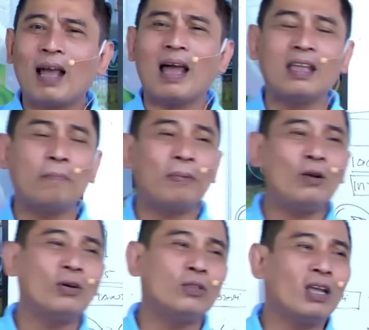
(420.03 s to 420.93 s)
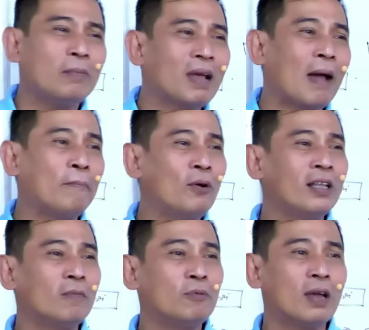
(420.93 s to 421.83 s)
ayam pelung itu ayam kampung
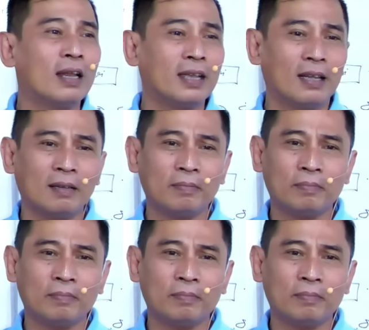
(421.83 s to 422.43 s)
atau bukan ya?